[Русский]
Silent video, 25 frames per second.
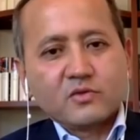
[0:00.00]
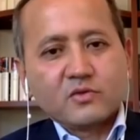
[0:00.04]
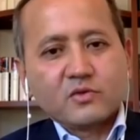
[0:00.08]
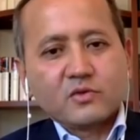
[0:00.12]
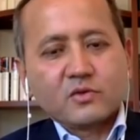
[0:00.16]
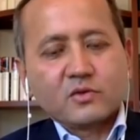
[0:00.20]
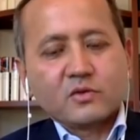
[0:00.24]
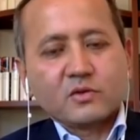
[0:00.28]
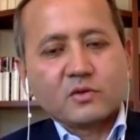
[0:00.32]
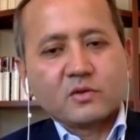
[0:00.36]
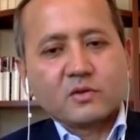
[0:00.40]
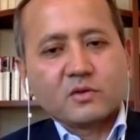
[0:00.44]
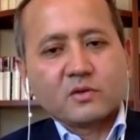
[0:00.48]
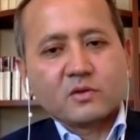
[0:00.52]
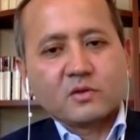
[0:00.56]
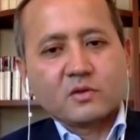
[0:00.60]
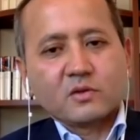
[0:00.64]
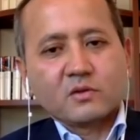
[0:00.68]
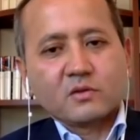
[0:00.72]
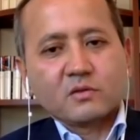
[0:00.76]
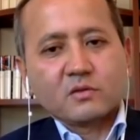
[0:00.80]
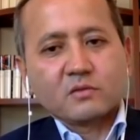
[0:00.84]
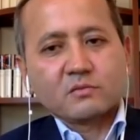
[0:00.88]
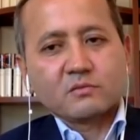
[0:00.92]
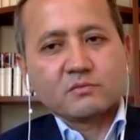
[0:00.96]

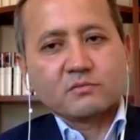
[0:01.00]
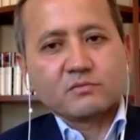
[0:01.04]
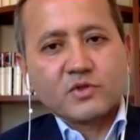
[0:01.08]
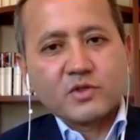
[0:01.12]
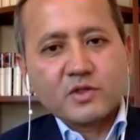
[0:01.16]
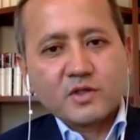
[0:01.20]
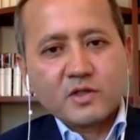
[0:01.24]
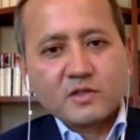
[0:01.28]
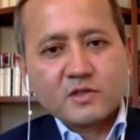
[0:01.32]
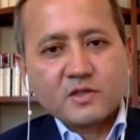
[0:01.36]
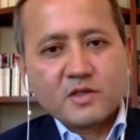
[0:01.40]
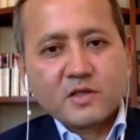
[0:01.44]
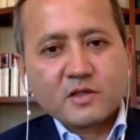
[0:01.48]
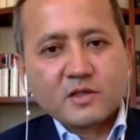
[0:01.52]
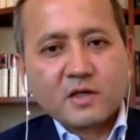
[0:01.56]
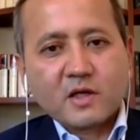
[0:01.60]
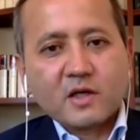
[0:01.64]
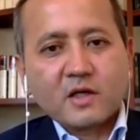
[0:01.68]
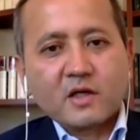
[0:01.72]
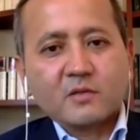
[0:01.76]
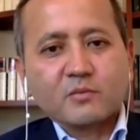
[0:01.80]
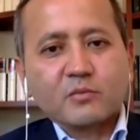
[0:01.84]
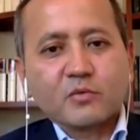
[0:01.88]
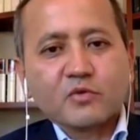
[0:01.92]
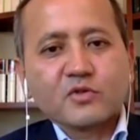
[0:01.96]
э, через несколько
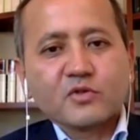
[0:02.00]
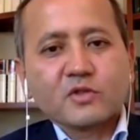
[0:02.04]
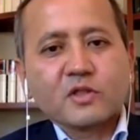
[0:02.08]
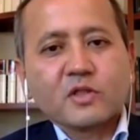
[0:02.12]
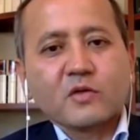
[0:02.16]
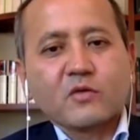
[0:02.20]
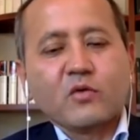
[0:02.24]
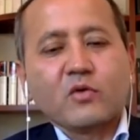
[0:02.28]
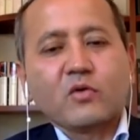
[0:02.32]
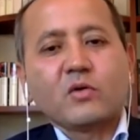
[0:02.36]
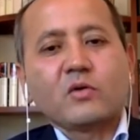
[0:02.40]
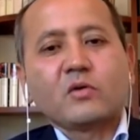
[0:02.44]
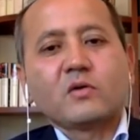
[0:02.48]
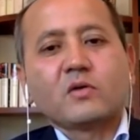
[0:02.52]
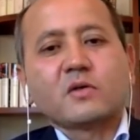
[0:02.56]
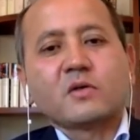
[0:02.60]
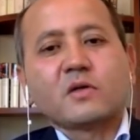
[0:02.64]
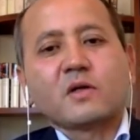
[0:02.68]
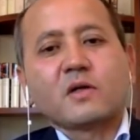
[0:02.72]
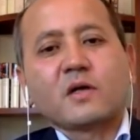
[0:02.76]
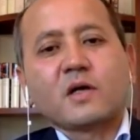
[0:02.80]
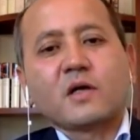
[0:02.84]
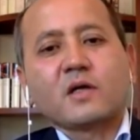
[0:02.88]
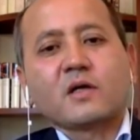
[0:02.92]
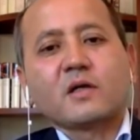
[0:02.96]
лет после того,
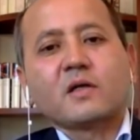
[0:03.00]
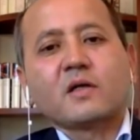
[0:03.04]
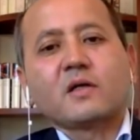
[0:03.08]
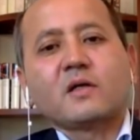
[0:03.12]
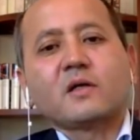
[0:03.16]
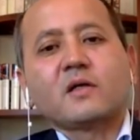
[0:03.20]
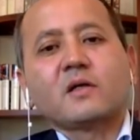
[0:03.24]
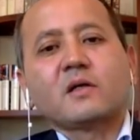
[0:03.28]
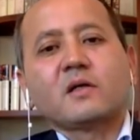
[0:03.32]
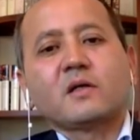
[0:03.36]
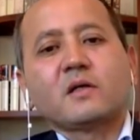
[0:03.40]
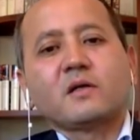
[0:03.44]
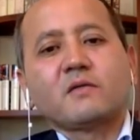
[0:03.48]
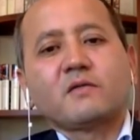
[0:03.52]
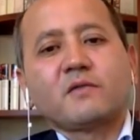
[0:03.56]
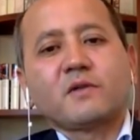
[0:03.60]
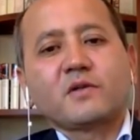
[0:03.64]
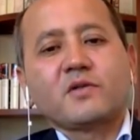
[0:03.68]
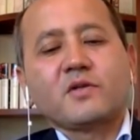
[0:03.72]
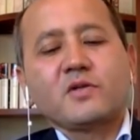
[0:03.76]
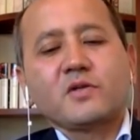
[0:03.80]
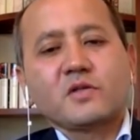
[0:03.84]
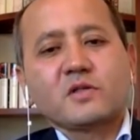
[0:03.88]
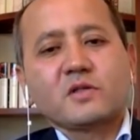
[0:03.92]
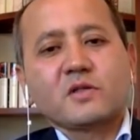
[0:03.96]
как э,
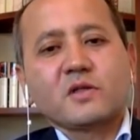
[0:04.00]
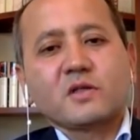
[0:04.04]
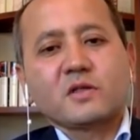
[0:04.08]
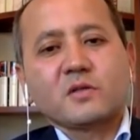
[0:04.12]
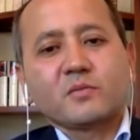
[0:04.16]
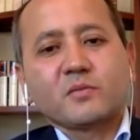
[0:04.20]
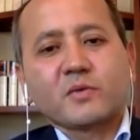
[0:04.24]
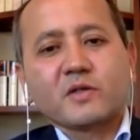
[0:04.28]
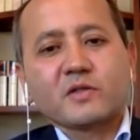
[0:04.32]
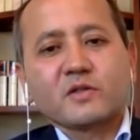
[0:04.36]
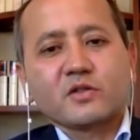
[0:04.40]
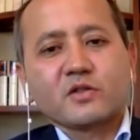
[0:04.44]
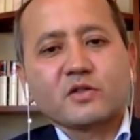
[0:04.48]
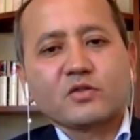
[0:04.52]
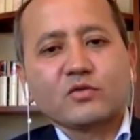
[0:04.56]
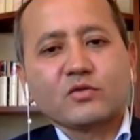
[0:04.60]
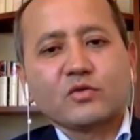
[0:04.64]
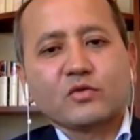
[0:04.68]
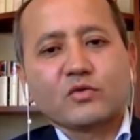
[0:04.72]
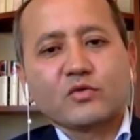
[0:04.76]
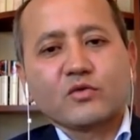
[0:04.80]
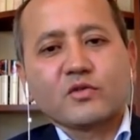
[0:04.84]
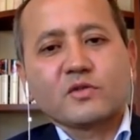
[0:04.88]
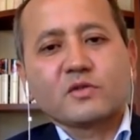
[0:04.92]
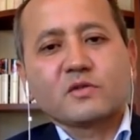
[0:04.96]
фактически это произошло.
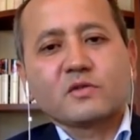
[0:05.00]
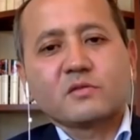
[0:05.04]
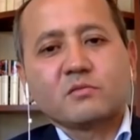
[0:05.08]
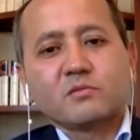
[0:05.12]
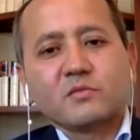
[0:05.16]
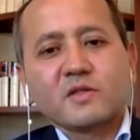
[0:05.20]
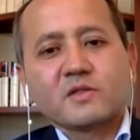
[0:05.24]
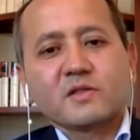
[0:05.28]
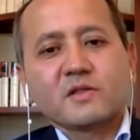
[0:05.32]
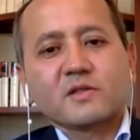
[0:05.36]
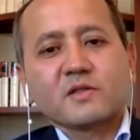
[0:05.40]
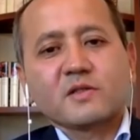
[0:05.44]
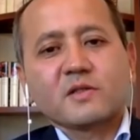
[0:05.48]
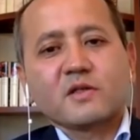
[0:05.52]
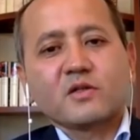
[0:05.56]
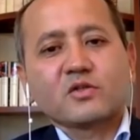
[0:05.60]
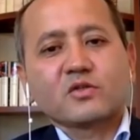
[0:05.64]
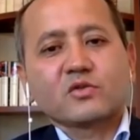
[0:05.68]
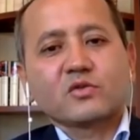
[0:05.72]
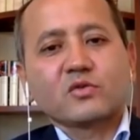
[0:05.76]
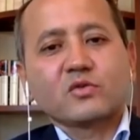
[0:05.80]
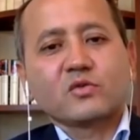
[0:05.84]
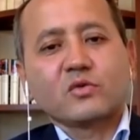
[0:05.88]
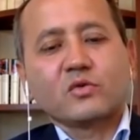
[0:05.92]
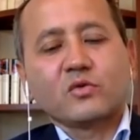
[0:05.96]
То есть мне сказали,
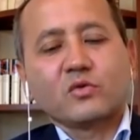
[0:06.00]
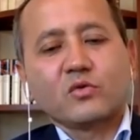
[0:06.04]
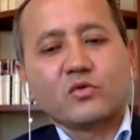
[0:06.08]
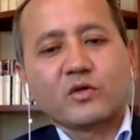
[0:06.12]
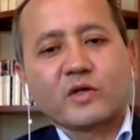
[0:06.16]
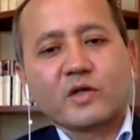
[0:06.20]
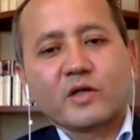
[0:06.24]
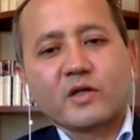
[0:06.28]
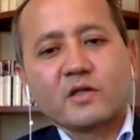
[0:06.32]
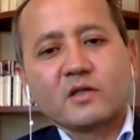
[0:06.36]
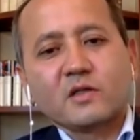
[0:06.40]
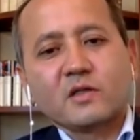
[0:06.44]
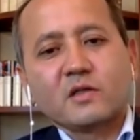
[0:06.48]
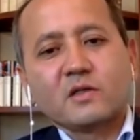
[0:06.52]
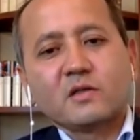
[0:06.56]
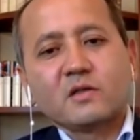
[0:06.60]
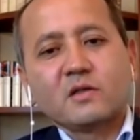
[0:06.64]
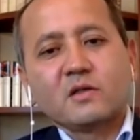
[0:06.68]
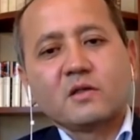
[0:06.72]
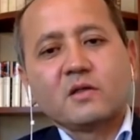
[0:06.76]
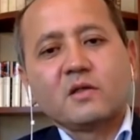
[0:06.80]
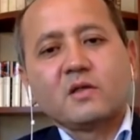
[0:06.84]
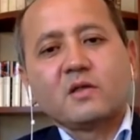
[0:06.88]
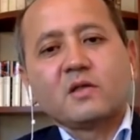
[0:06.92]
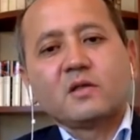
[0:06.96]
что Украина
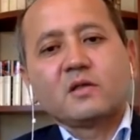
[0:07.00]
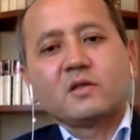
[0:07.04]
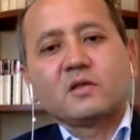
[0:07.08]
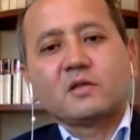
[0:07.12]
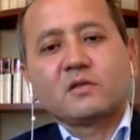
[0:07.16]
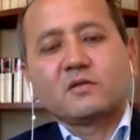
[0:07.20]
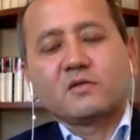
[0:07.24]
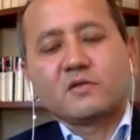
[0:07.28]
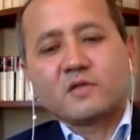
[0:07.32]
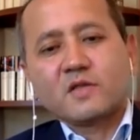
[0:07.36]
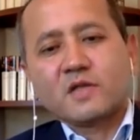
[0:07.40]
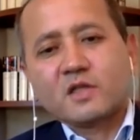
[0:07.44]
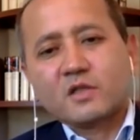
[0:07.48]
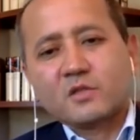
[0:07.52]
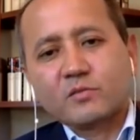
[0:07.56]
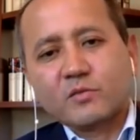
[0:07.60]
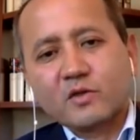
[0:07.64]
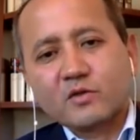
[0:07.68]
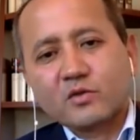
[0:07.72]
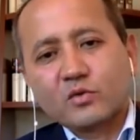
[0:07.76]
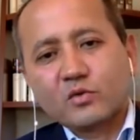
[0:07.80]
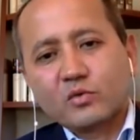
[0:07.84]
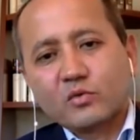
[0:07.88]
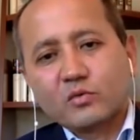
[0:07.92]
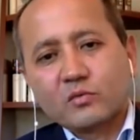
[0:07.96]
где-то в 2010
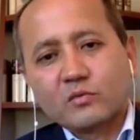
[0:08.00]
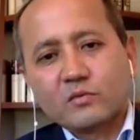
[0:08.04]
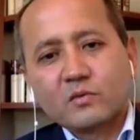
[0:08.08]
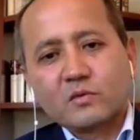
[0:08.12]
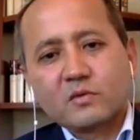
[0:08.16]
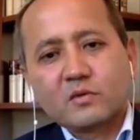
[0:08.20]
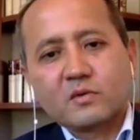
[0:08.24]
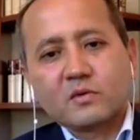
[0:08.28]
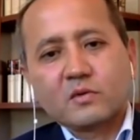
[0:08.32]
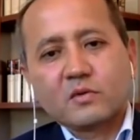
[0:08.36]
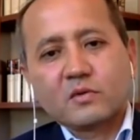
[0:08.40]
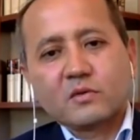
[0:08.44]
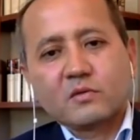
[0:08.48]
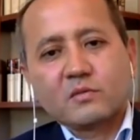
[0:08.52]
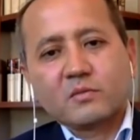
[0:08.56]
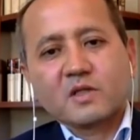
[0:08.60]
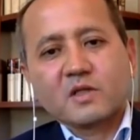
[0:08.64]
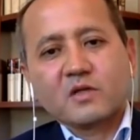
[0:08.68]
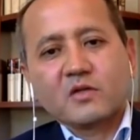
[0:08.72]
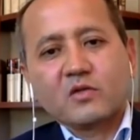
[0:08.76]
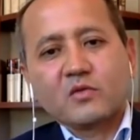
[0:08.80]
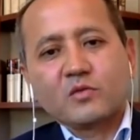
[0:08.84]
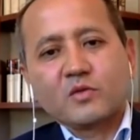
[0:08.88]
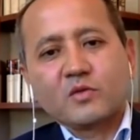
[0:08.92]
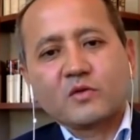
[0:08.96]
году э,
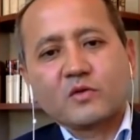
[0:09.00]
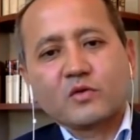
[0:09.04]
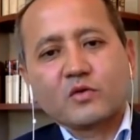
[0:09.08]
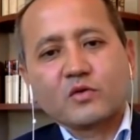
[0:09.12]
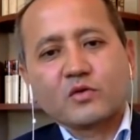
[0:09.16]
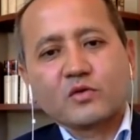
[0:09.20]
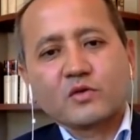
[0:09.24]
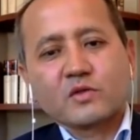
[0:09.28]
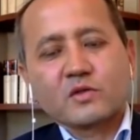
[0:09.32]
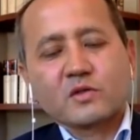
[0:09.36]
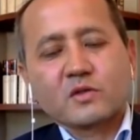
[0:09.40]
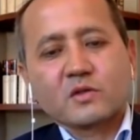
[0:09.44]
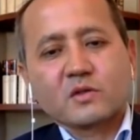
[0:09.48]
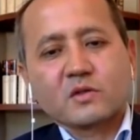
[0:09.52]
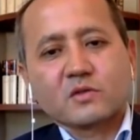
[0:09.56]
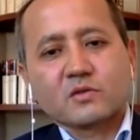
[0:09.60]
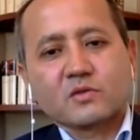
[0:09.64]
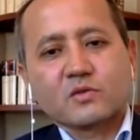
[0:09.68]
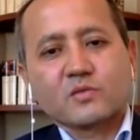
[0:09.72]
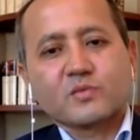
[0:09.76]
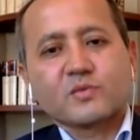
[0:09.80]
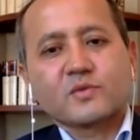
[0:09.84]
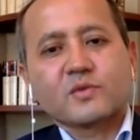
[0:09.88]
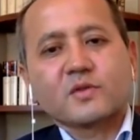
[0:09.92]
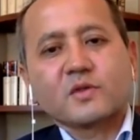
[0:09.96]
поставила меня в розыск.
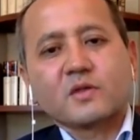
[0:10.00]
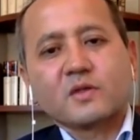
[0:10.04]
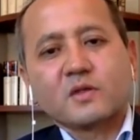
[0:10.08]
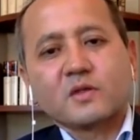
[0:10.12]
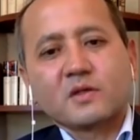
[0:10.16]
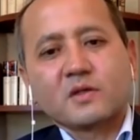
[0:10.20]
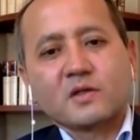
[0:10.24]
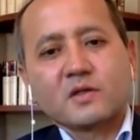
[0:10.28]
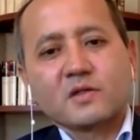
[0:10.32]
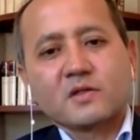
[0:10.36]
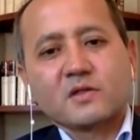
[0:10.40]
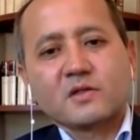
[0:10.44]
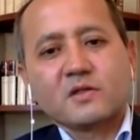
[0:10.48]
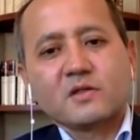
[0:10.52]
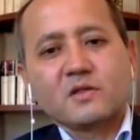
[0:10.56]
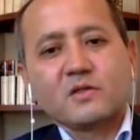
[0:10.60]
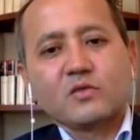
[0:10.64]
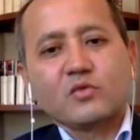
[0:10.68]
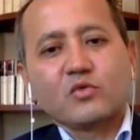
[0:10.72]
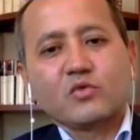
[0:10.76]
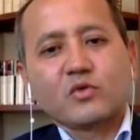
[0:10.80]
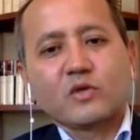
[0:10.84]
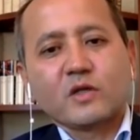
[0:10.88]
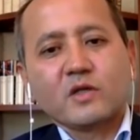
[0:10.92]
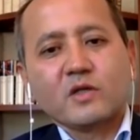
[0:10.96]
Собственно, и Россия, и
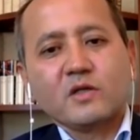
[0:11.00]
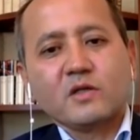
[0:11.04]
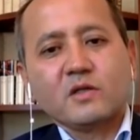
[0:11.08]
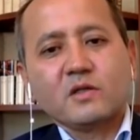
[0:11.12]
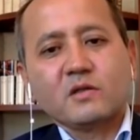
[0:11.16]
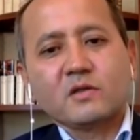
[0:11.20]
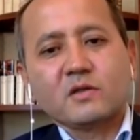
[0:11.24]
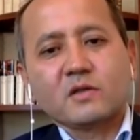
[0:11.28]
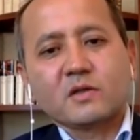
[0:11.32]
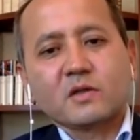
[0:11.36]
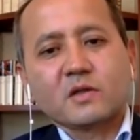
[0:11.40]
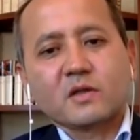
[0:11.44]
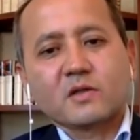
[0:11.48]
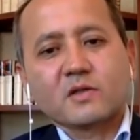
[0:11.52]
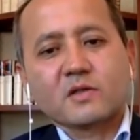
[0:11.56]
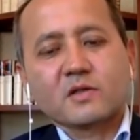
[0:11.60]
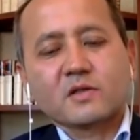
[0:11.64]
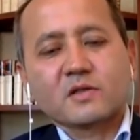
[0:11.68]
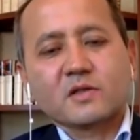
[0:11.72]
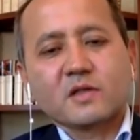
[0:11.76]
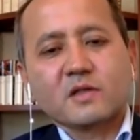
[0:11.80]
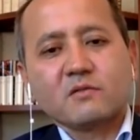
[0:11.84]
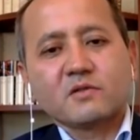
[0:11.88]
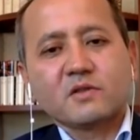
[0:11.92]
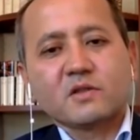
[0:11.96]
Украина,
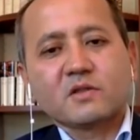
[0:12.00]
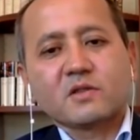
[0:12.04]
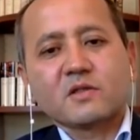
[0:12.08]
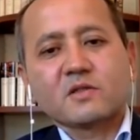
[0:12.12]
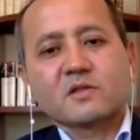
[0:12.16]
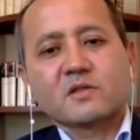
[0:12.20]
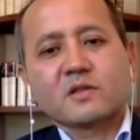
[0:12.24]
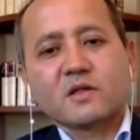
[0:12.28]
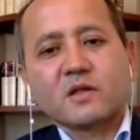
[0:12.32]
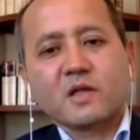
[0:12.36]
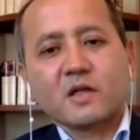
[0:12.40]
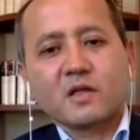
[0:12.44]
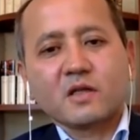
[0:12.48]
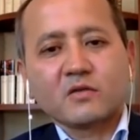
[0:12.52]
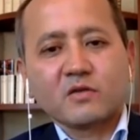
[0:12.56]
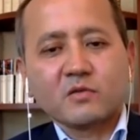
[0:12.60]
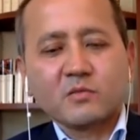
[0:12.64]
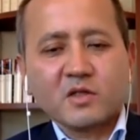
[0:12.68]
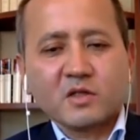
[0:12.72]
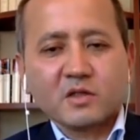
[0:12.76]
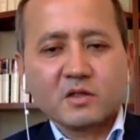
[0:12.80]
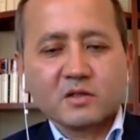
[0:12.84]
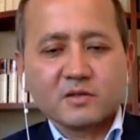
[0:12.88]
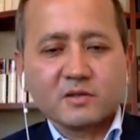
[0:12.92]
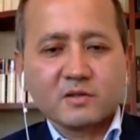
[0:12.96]
Казахстан, все три страны
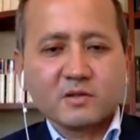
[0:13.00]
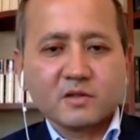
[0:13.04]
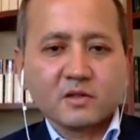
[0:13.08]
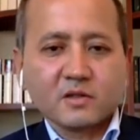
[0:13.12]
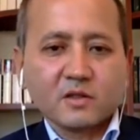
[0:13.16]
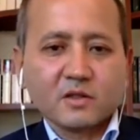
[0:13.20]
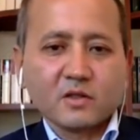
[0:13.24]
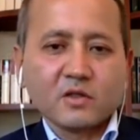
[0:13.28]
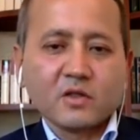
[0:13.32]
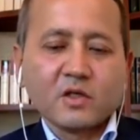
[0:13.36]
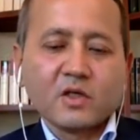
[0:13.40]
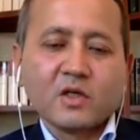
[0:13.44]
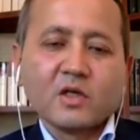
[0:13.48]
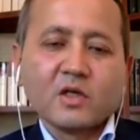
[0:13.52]
одновременно сделали